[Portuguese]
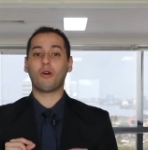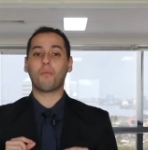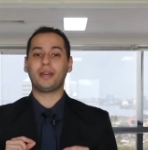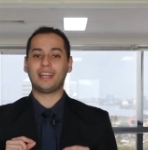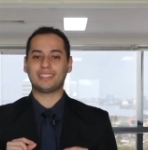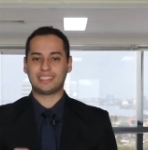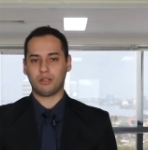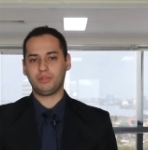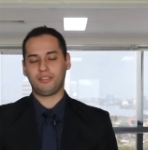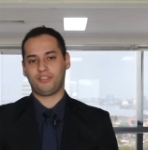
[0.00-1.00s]
a
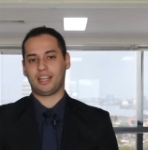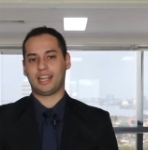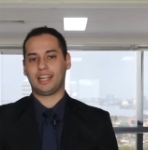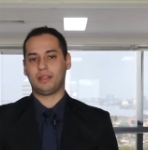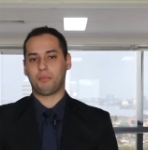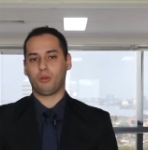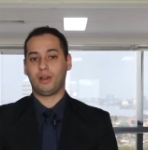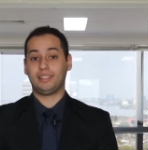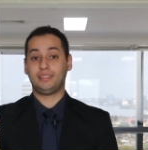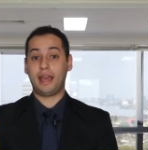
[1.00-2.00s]
operação deflagrada pelo
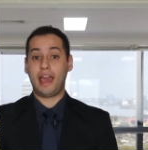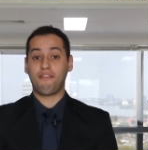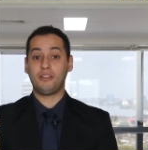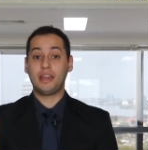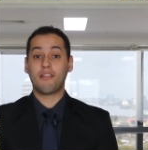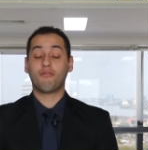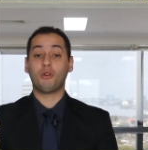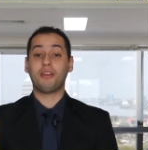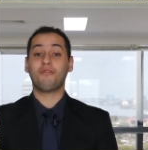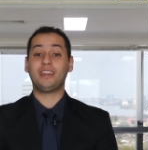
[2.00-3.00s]
STF
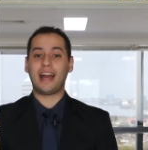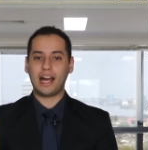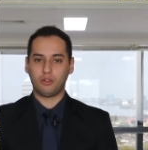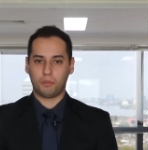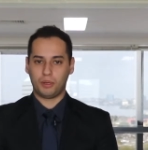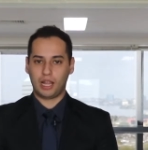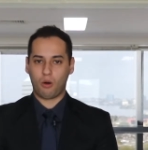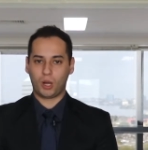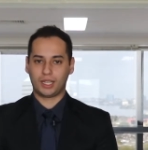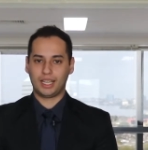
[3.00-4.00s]
foi enviado pela
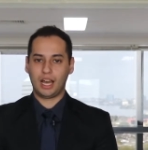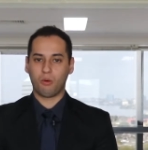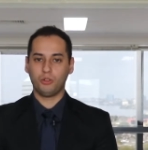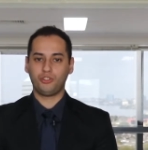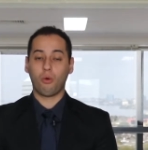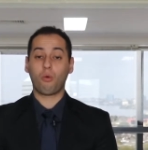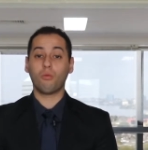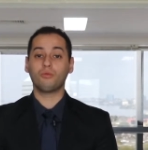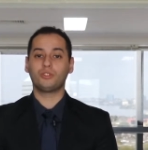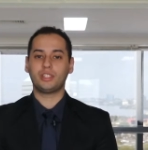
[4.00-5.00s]
Ordem Gaúcha ao
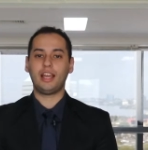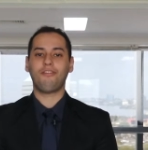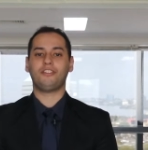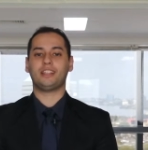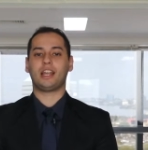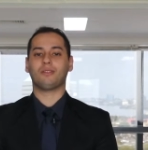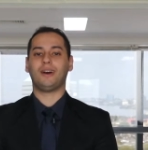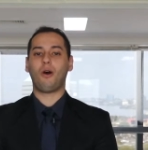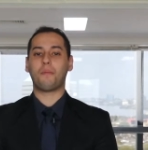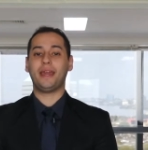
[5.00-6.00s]
Conselho Federal
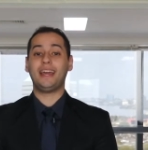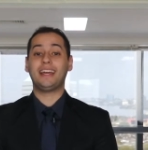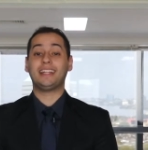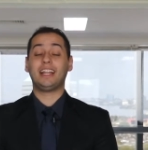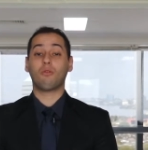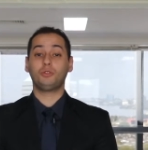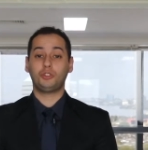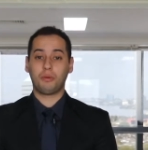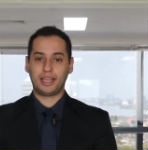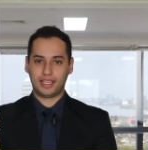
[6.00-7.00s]
da OAB na
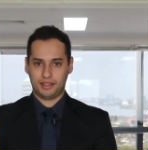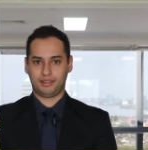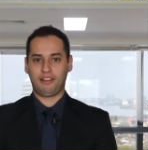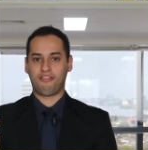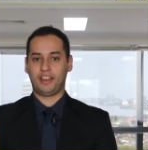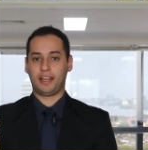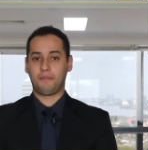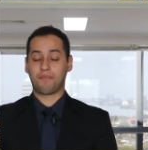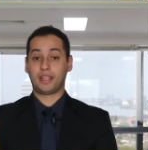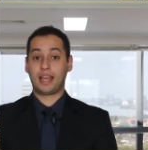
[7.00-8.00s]
última
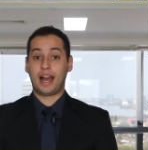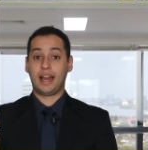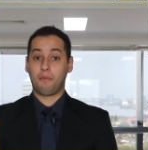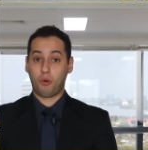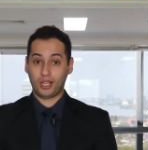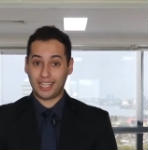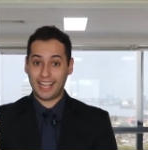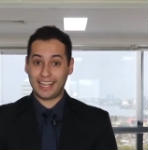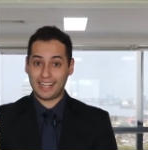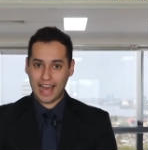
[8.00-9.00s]
quinta-feira. A repórter
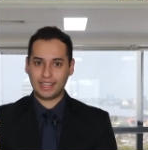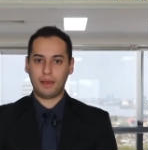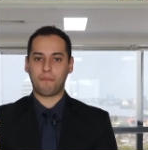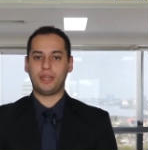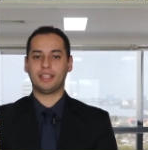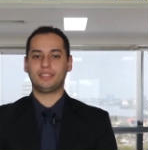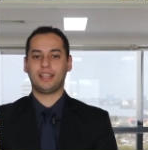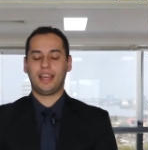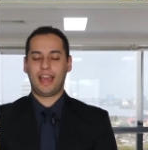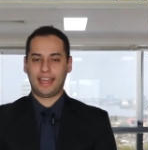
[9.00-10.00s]
Renata Pias
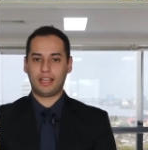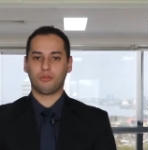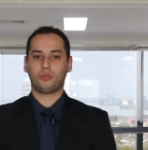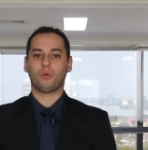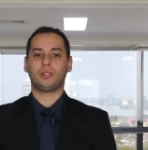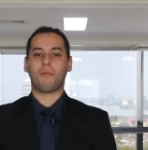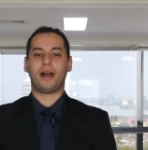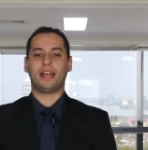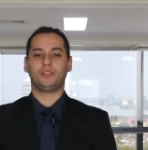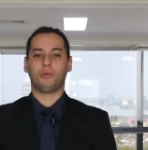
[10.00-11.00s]
é quem nos conta
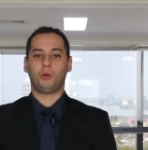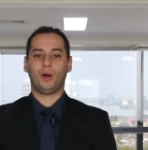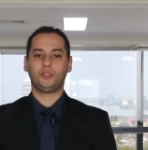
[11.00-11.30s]
mais sobre o